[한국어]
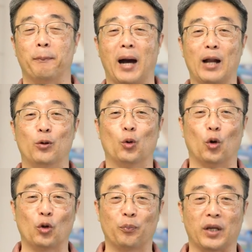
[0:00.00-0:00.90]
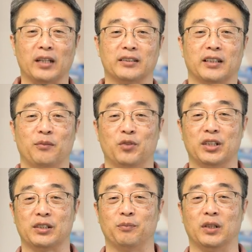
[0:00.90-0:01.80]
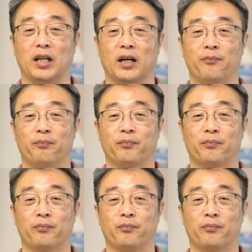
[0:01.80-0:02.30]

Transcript: 말로 어렵게 하는 사람들이 있습니다.